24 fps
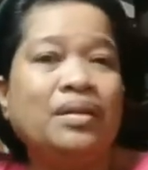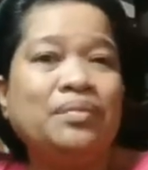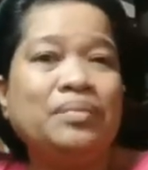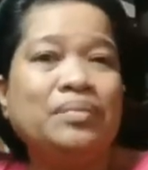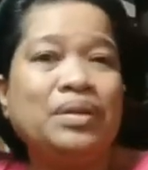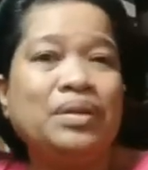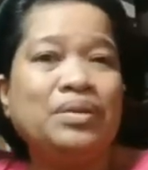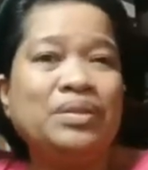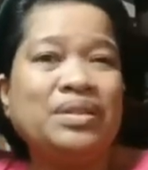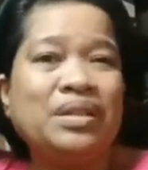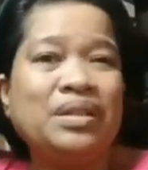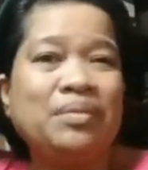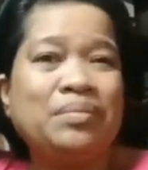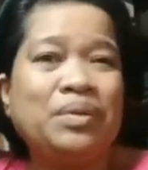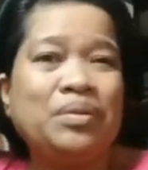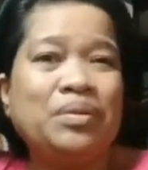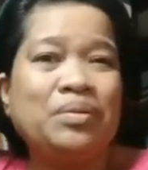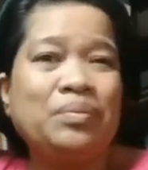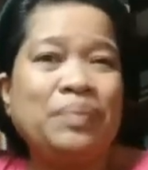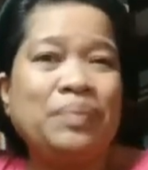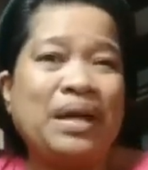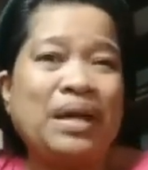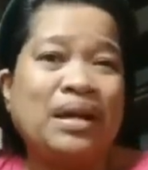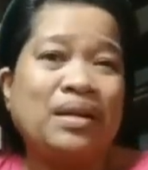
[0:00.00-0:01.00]
Pero sabi
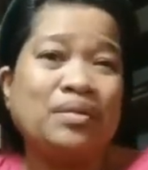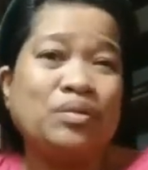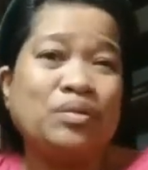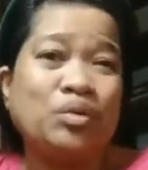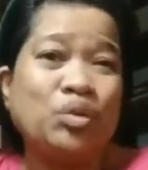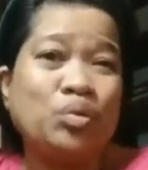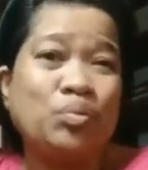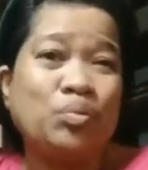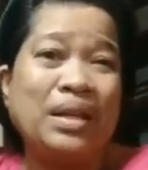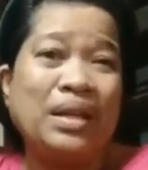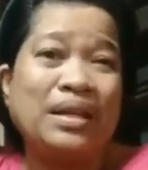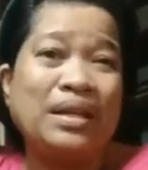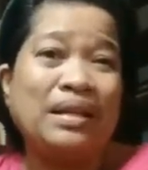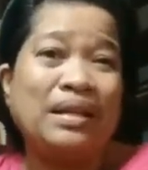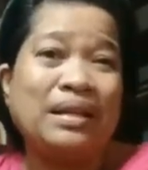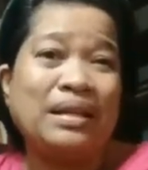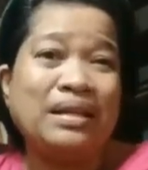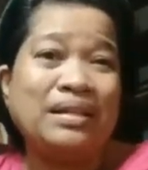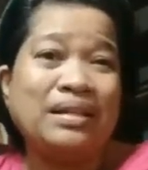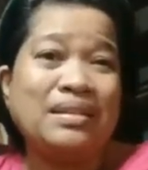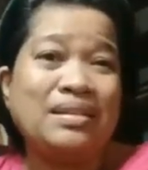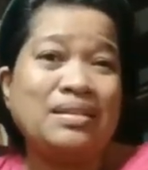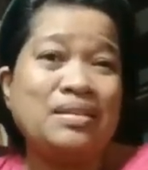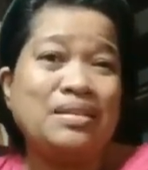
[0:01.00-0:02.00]
ko parang normal na
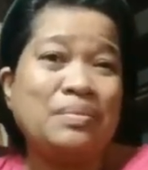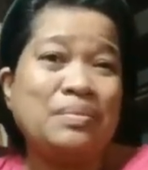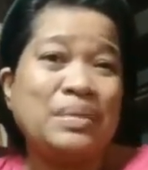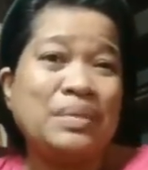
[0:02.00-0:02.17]
rin kasi